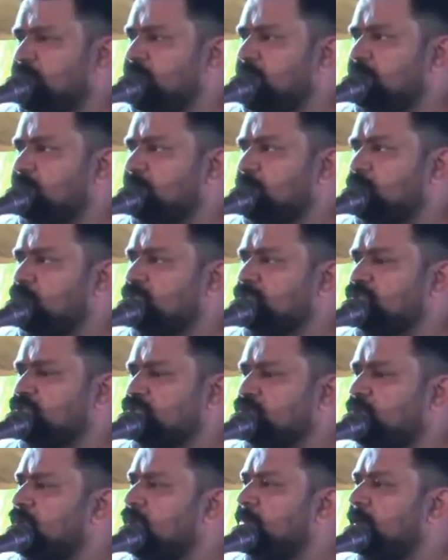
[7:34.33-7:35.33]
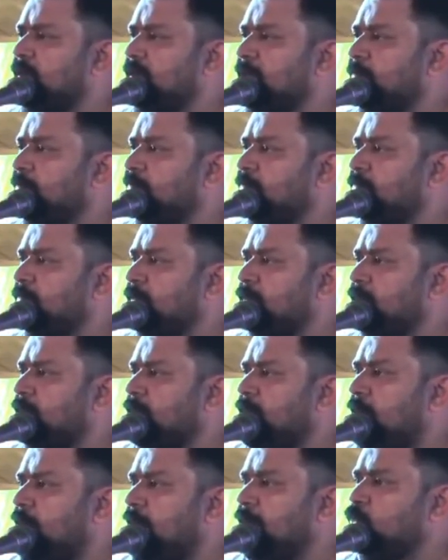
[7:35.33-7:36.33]
ஒரு நாளும் நான் குறைச்சி சொல்ல மாட்டேன்
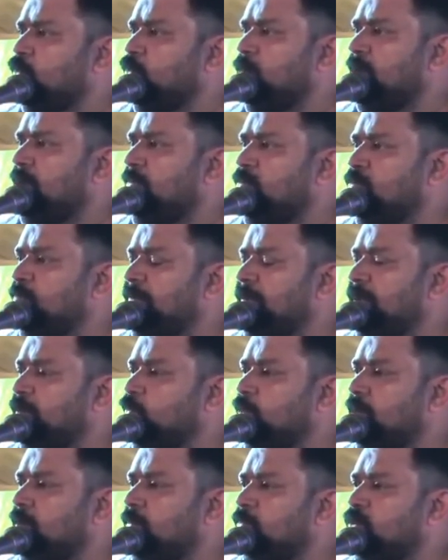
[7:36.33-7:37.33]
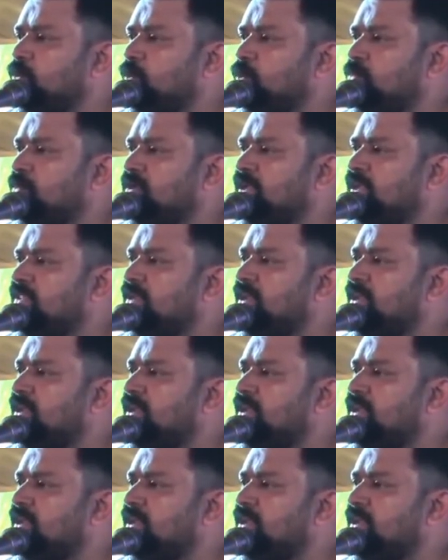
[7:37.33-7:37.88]
ஆண் உலகமும் பெண் உலகம் ஒன்று கொண்டு